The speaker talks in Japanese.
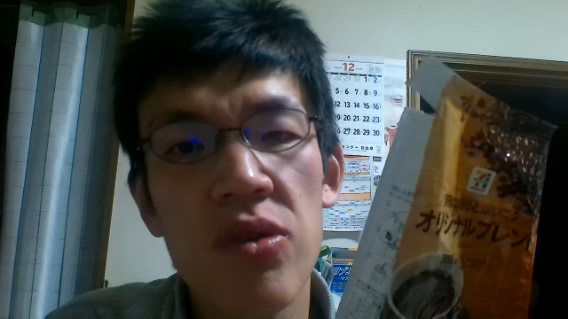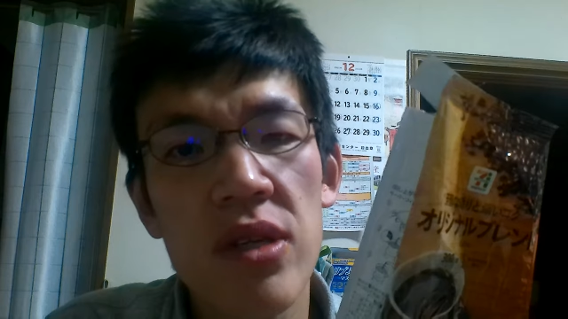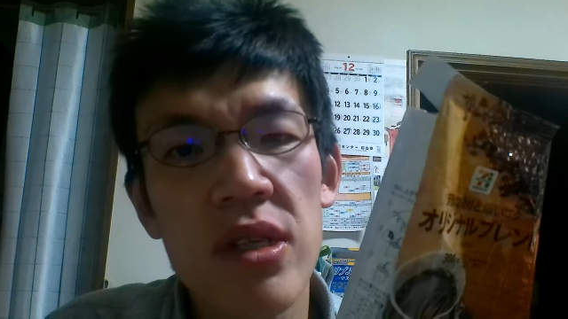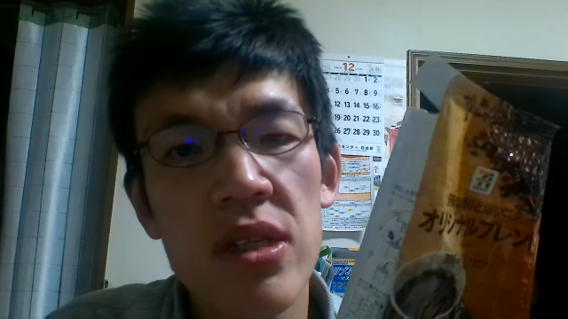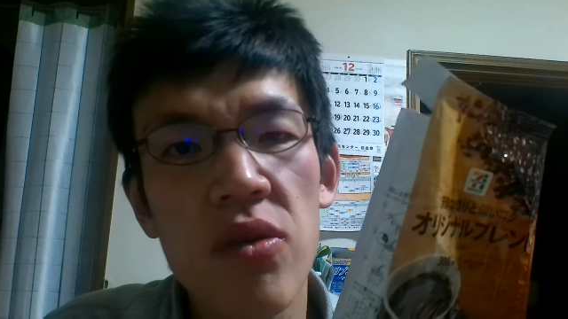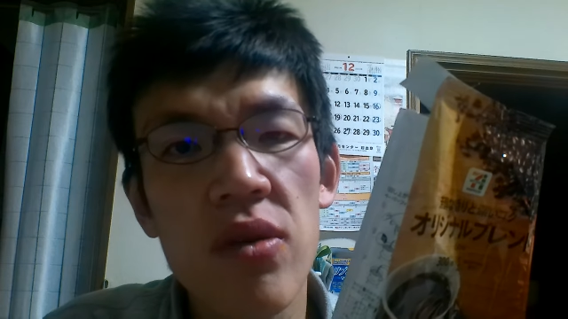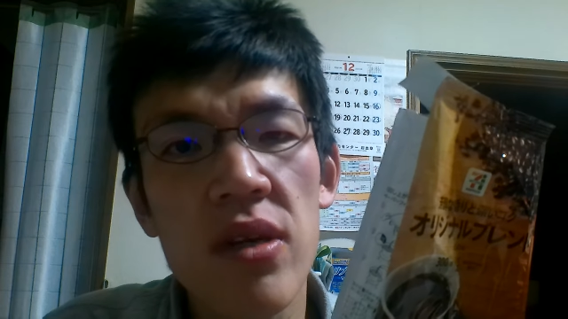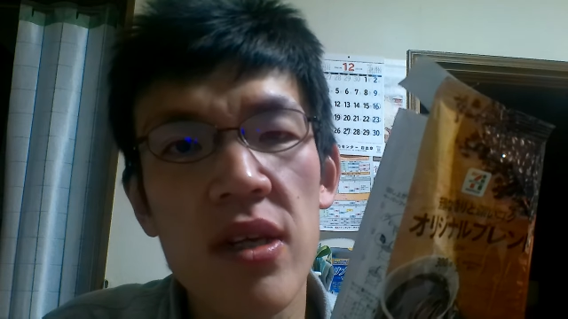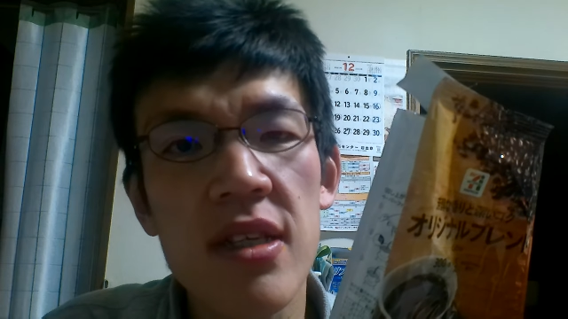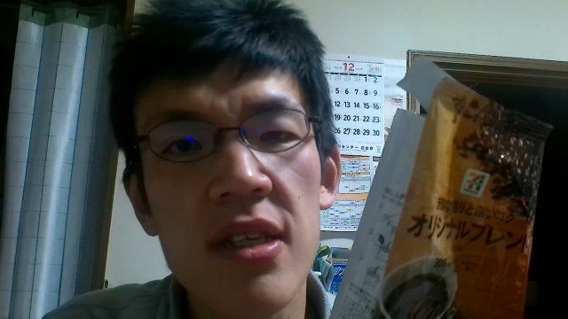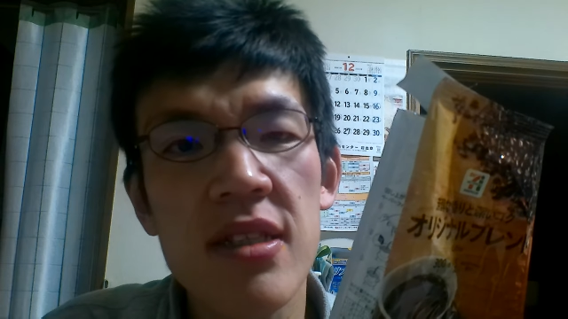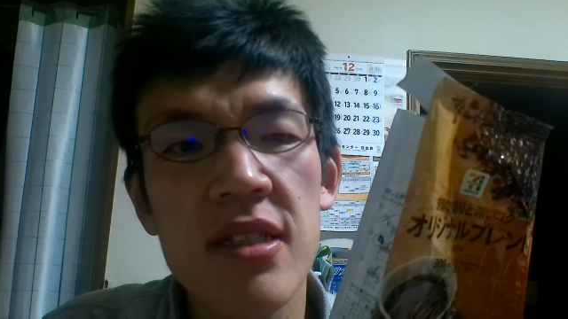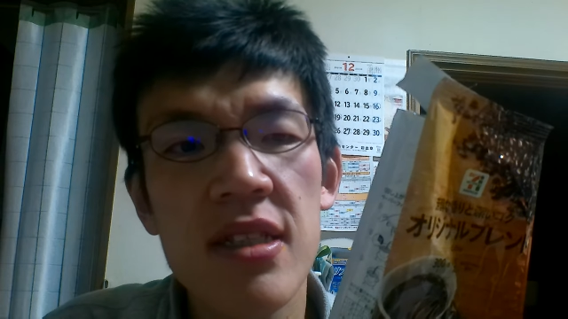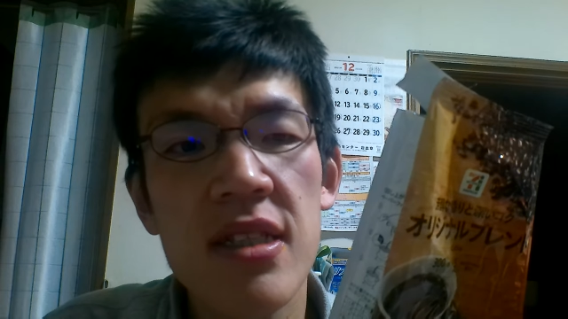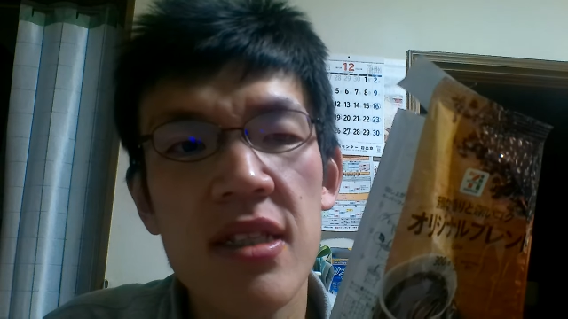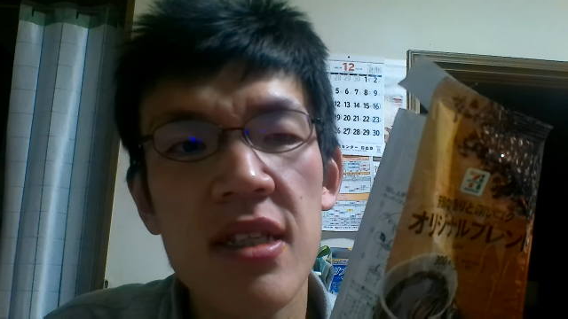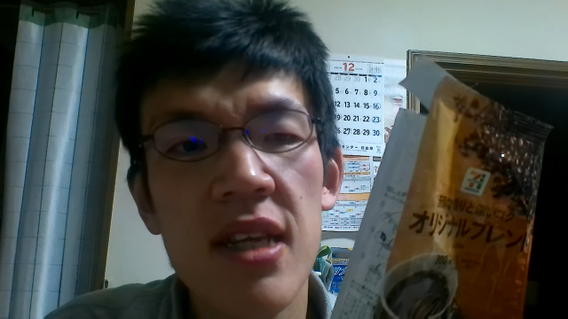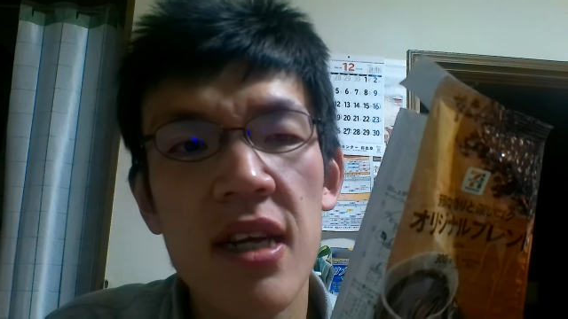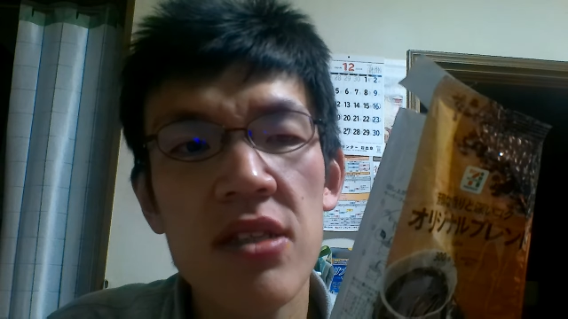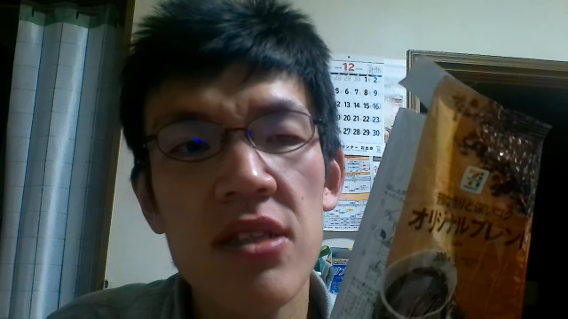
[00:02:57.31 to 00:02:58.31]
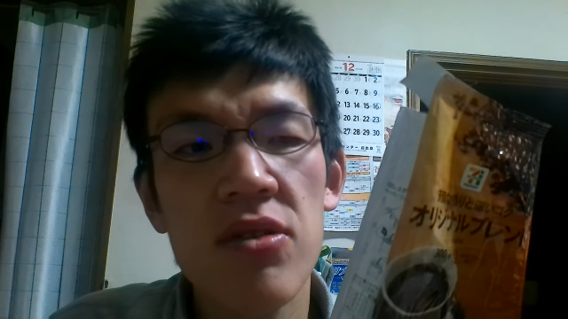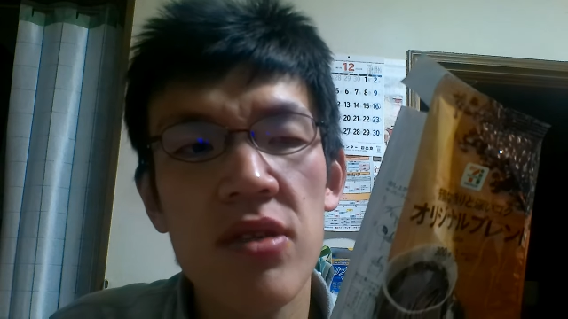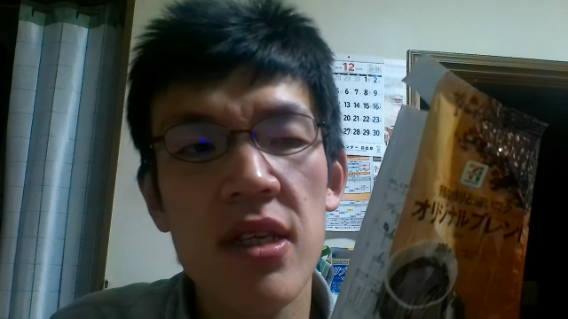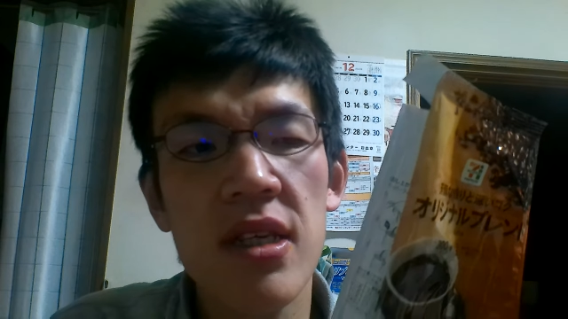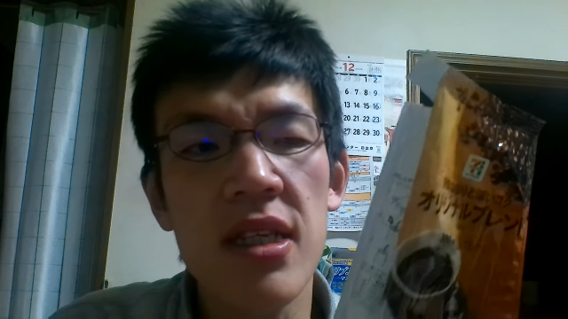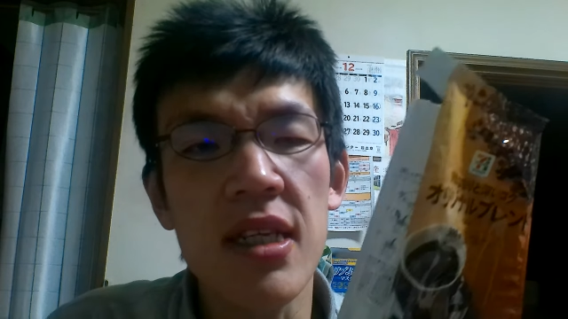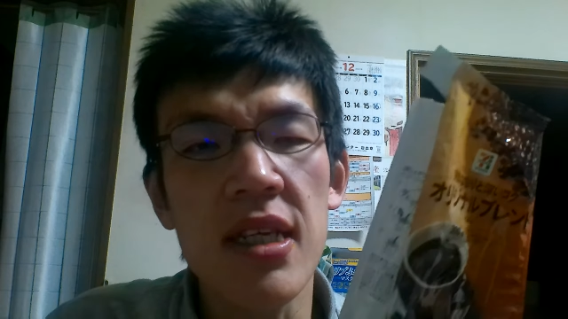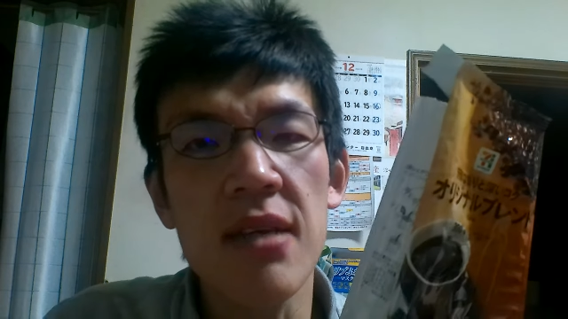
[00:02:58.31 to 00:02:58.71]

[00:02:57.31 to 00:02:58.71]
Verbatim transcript: ちょっとほっと一息つき